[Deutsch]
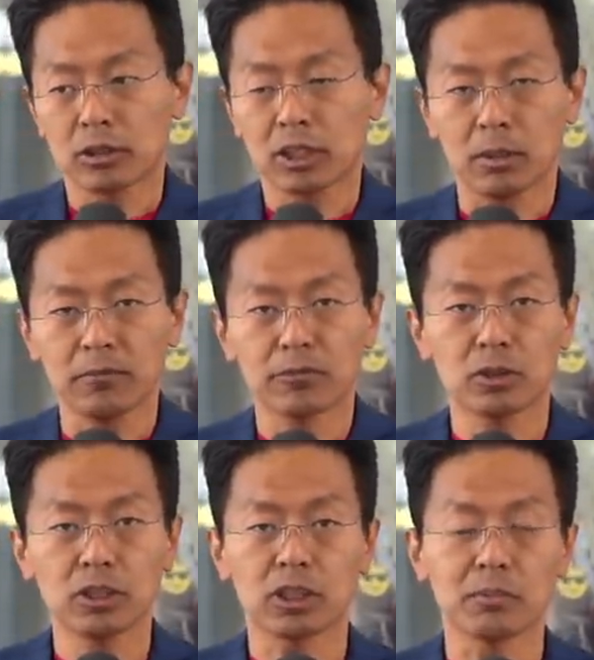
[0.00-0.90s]
Geimpfte,
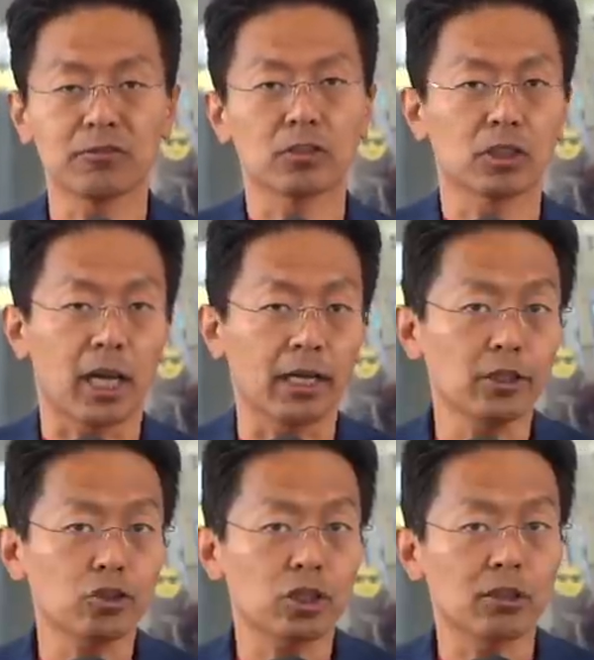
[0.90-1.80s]
Nichtimpfte
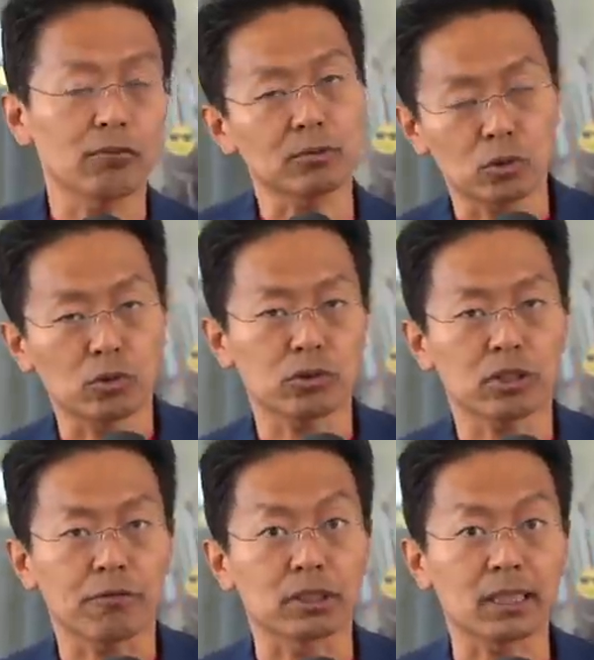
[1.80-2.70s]
gleichstellen, was man durchaus
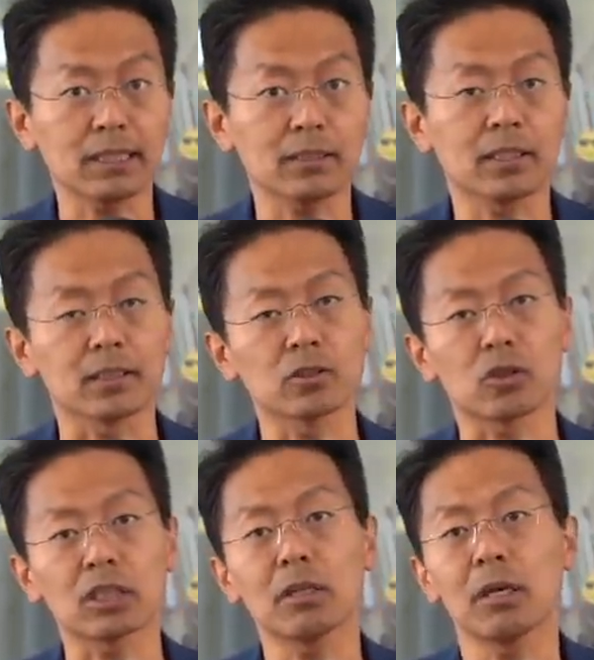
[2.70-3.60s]
ja vertreten kann,
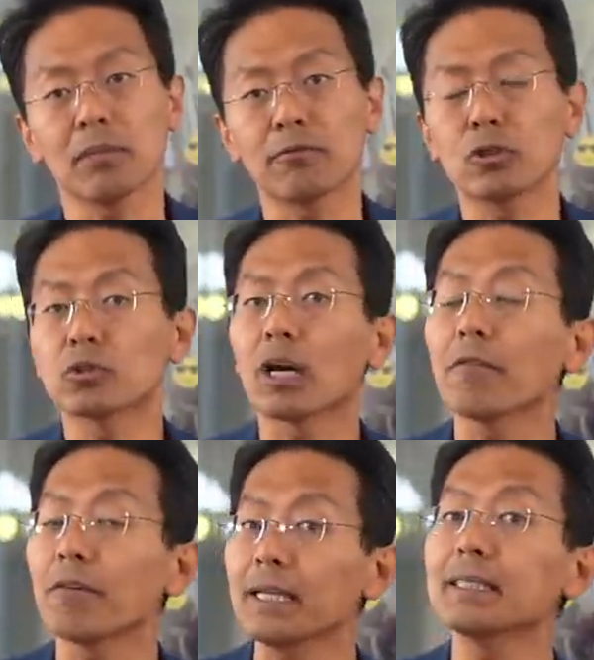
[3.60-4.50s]
sondern man würde sogar
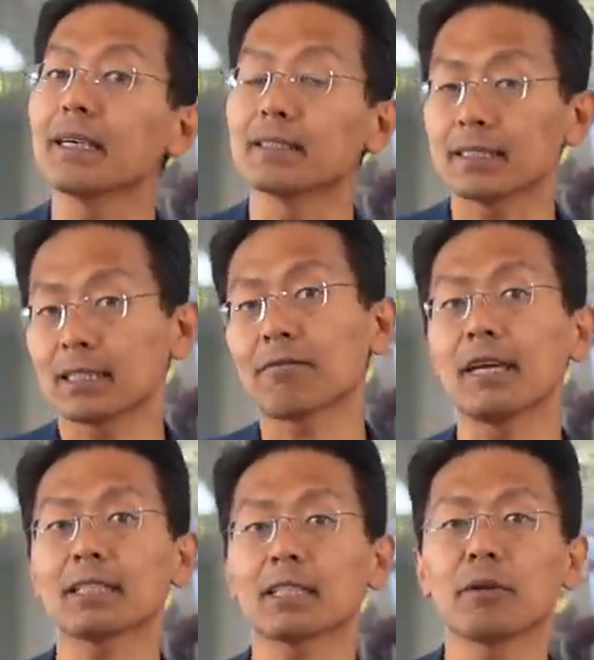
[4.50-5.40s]
verhindern, dass sich
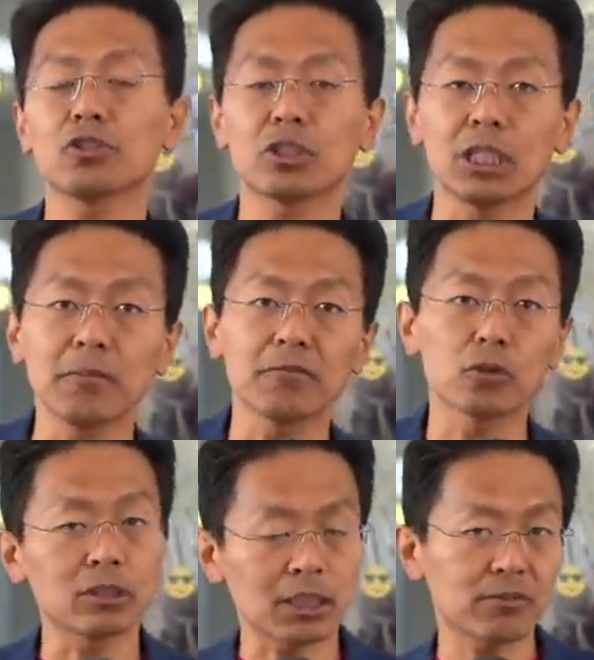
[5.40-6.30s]
weitere Menschen impfen
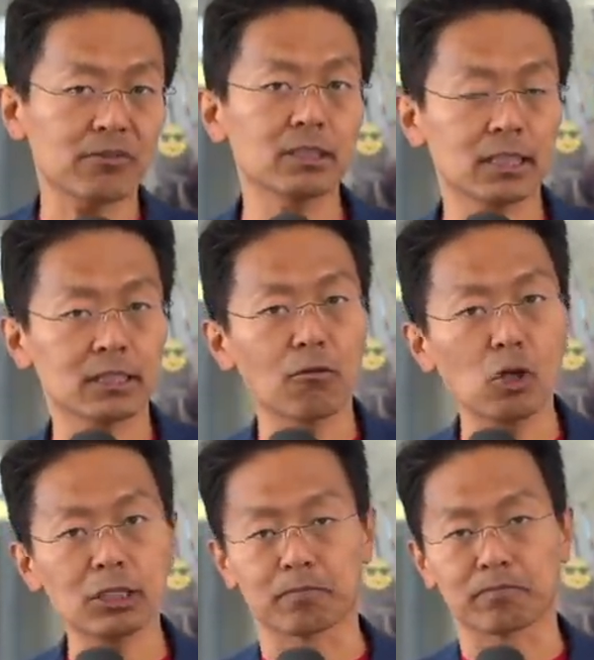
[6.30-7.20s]
können, selbst wenn sie es
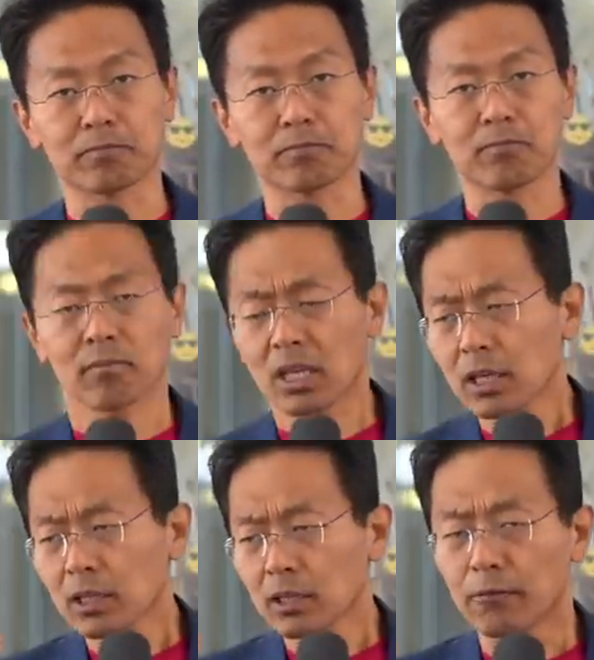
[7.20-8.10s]
wollten.
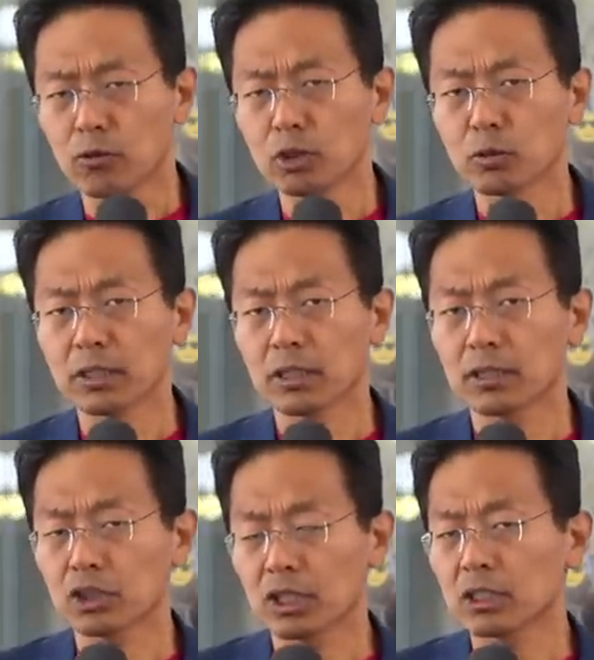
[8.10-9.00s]
Herr Füllmich spricht an
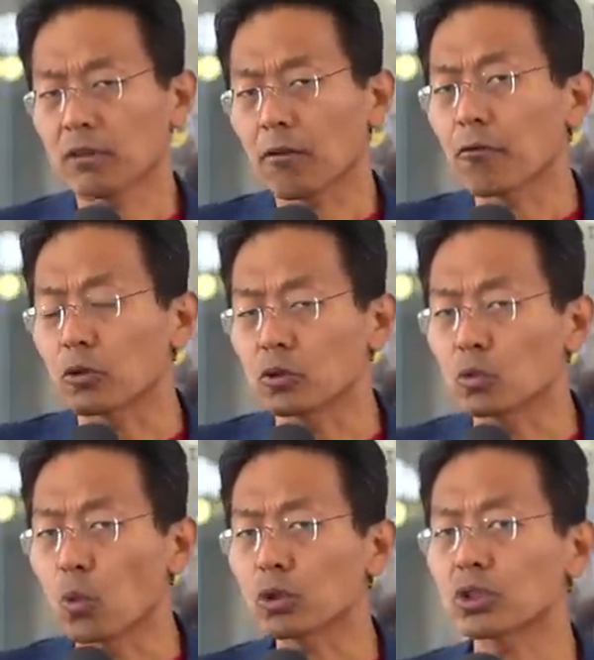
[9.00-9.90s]
der Stelle zwar von
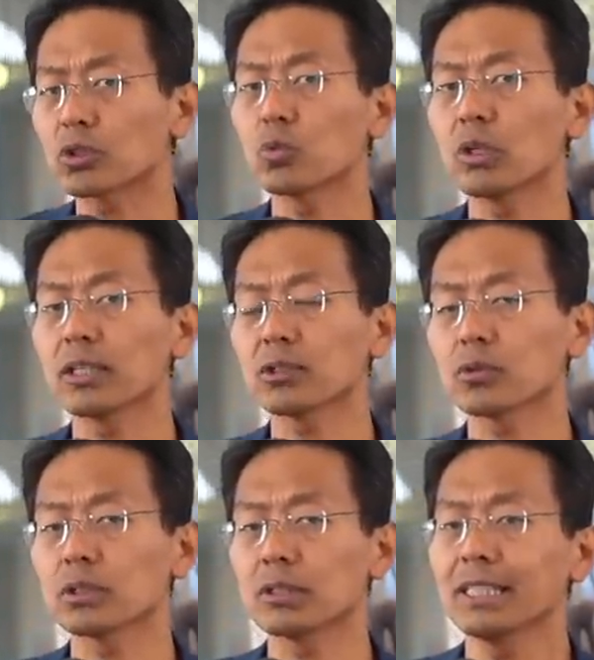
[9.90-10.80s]

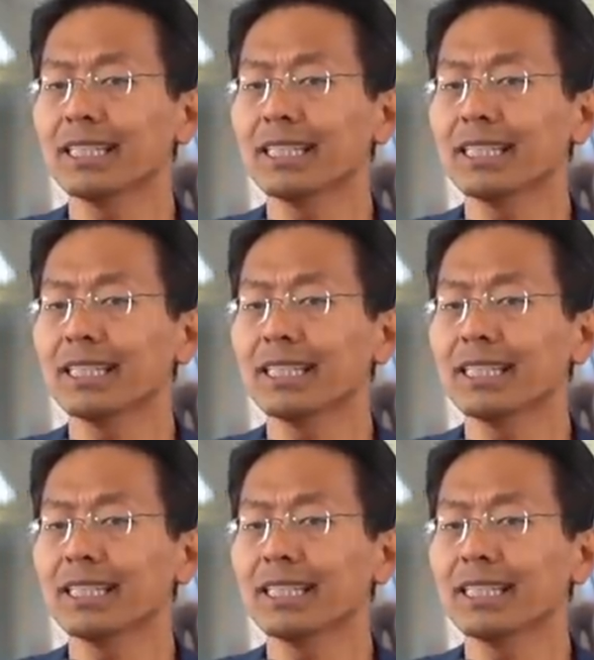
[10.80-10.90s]
Notzulassungen,